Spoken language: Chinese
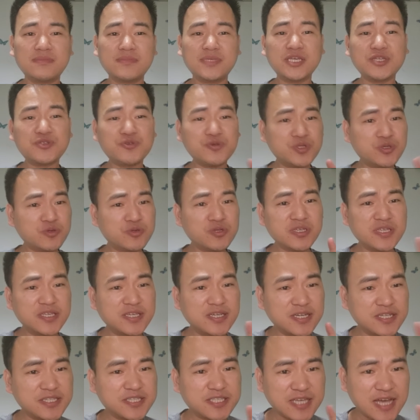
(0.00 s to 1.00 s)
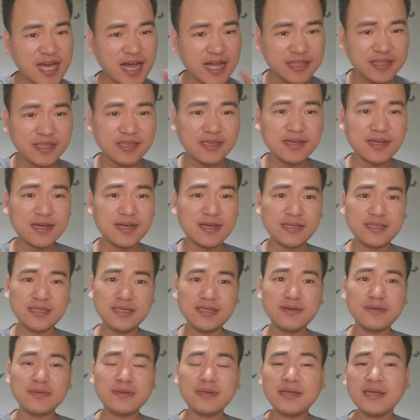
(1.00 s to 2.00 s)
也许就是一个家庭啊，
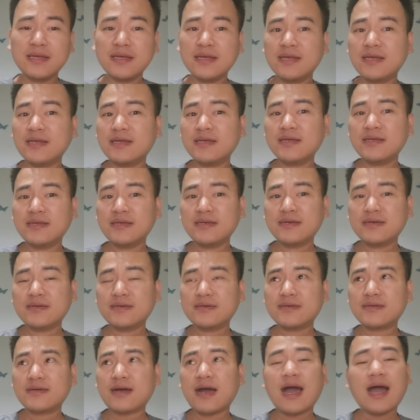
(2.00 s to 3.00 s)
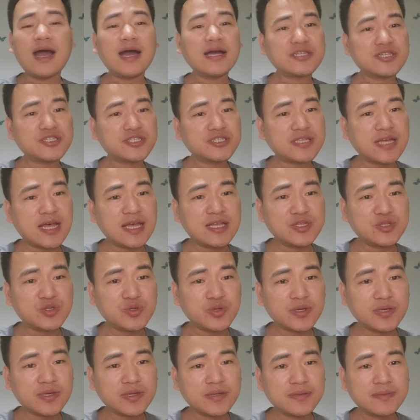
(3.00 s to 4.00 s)
一个二十三
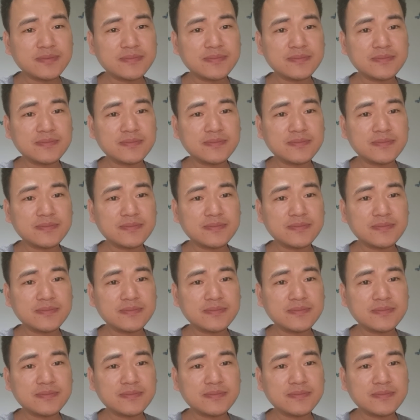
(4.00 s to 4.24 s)
岁，